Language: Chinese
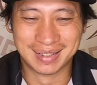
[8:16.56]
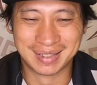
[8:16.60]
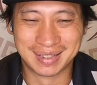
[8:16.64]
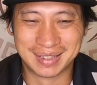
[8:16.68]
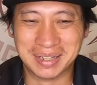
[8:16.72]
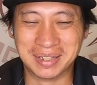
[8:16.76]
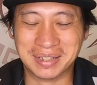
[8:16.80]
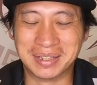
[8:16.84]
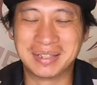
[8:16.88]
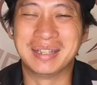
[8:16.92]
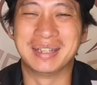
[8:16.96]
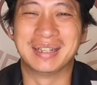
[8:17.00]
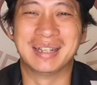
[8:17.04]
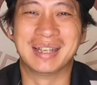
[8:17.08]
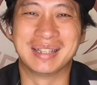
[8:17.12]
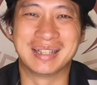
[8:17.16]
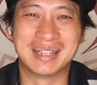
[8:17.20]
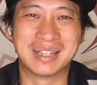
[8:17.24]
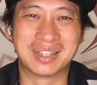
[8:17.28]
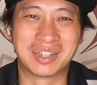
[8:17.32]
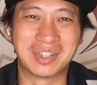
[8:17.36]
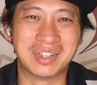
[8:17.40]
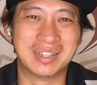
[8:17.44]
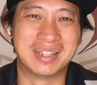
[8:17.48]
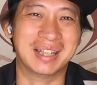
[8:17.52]
请记得一
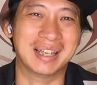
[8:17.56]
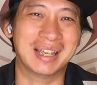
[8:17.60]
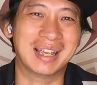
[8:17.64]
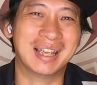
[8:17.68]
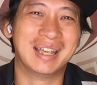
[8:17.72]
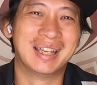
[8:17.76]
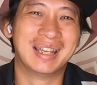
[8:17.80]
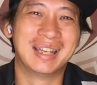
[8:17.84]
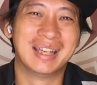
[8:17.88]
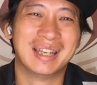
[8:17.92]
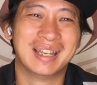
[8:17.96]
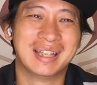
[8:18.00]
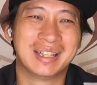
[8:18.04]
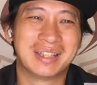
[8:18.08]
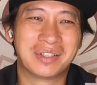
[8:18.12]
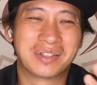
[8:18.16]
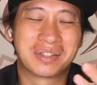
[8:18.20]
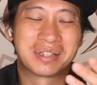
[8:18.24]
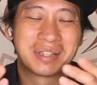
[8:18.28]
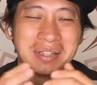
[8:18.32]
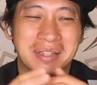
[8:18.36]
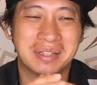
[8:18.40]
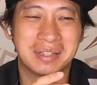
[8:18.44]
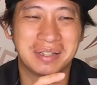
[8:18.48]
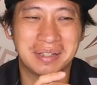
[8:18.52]
件事情，就
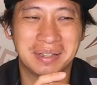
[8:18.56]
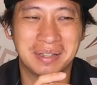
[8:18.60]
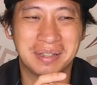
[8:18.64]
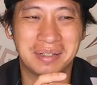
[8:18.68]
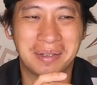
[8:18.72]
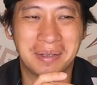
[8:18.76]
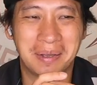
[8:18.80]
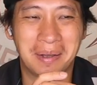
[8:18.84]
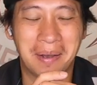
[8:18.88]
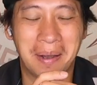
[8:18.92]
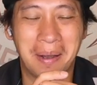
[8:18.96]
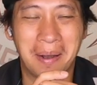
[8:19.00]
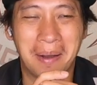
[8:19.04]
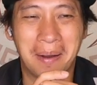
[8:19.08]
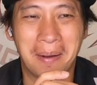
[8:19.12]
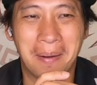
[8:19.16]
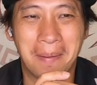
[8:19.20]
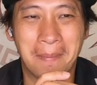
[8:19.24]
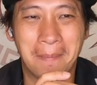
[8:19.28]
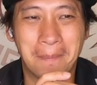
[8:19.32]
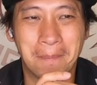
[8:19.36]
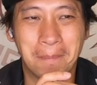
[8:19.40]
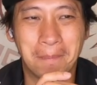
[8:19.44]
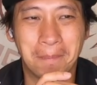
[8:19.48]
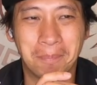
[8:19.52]
是，
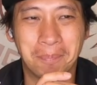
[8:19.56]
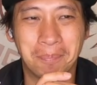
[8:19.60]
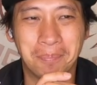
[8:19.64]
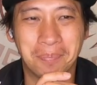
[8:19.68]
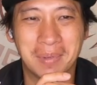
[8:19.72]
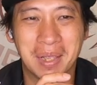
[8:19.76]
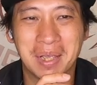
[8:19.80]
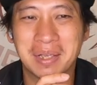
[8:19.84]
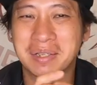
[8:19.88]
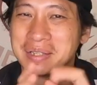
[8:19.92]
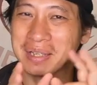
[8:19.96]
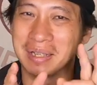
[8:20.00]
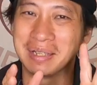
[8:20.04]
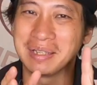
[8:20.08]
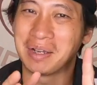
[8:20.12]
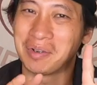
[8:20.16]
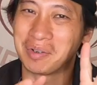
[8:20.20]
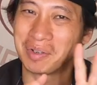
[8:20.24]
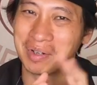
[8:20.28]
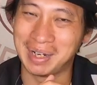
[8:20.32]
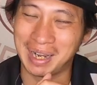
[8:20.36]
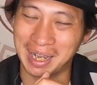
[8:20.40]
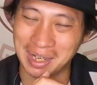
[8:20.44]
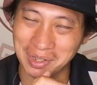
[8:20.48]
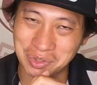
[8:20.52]
嗯，伸脚
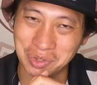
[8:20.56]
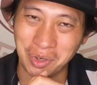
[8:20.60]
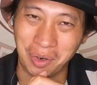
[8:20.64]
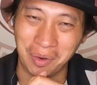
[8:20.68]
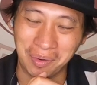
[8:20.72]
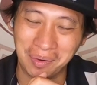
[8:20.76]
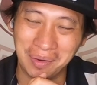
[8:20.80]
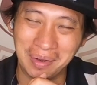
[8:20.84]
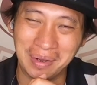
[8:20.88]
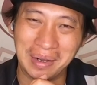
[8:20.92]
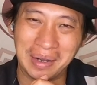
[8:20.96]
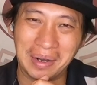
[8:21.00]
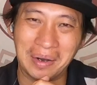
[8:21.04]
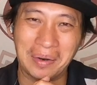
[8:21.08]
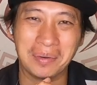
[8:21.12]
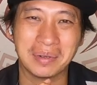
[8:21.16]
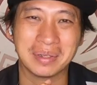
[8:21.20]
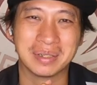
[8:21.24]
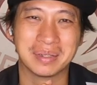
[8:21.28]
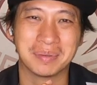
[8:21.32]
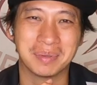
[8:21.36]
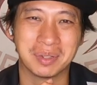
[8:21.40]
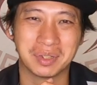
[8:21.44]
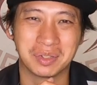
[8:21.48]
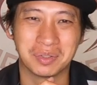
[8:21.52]
有两种。好，
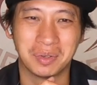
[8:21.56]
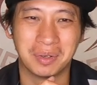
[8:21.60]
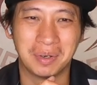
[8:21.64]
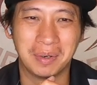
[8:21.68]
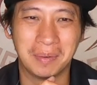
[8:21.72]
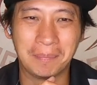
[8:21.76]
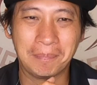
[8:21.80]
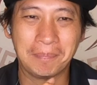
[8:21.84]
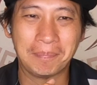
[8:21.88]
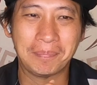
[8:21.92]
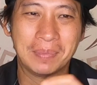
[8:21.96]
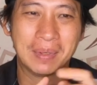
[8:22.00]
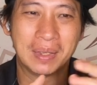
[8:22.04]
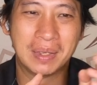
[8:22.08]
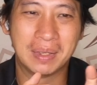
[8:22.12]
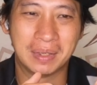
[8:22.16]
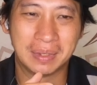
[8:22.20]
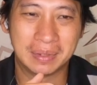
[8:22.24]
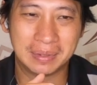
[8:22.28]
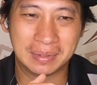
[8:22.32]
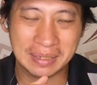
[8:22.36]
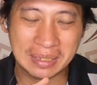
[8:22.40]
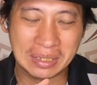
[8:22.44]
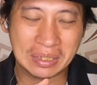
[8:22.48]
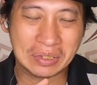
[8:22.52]
我这么说，
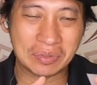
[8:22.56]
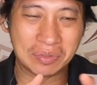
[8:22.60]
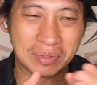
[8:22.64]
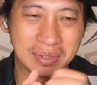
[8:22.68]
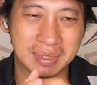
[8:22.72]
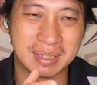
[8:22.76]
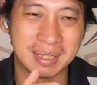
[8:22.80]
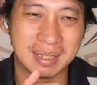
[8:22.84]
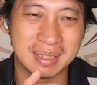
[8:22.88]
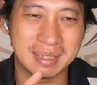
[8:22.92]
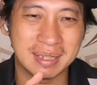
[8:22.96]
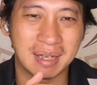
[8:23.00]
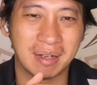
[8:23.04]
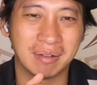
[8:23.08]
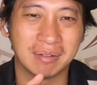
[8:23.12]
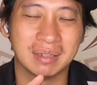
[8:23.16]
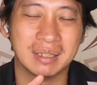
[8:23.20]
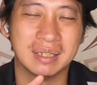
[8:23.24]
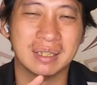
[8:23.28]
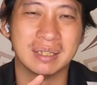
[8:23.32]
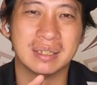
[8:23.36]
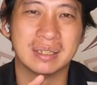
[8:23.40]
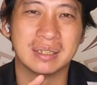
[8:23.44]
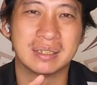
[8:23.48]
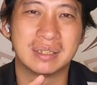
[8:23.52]
第一种伸脚
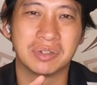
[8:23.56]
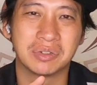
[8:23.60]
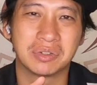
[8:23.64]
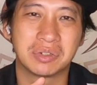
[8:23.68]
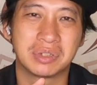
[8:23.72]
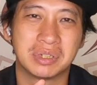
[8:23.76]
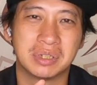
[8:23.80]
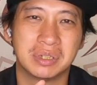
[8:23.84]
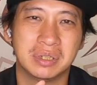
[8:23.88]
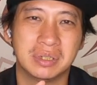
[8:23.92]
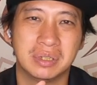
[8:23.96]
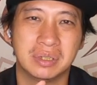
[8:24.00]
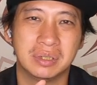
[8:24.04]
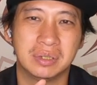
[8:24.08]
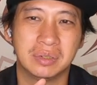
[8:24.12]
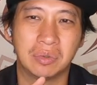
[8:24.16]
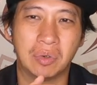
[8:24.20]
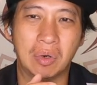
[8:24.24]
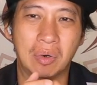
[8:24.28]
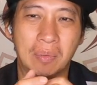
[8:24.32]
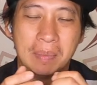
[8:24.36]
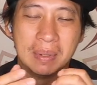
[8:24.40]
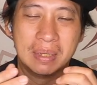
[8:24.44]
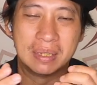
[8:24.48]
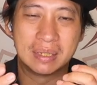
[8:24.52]
呢，就是
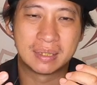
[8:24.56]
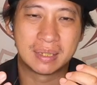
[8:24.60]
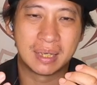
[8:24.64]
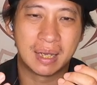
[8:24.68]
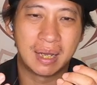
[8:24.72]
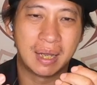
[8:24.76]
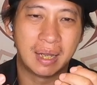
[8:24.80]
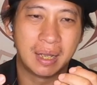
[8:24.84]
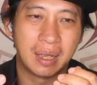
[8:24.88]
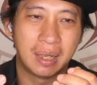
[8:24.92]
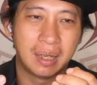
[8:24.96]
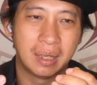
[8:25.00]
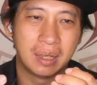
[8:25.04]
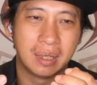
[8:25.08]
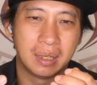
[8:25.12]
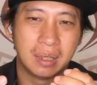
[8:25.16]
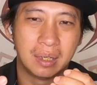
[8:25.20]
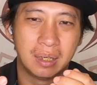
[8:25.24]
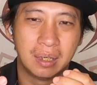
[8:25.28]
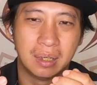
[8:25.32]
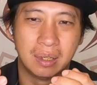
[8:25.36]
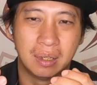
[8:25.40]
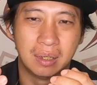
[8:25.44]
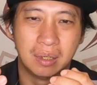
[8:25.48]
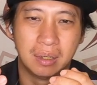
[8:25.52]
我们
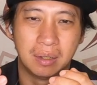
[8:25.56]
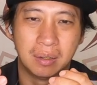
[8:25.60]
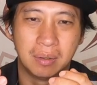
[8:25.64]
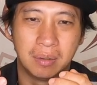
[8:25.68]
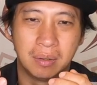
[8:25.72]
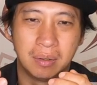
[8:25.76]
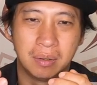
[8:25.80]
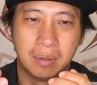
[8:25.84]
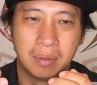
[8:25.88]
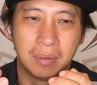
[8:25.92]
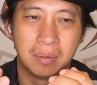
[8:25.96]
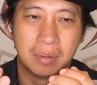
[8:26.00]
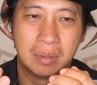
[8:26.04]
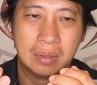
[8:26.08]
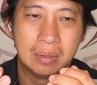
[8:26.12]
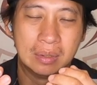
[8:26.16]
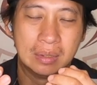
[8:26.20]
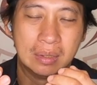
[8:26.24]
在呃。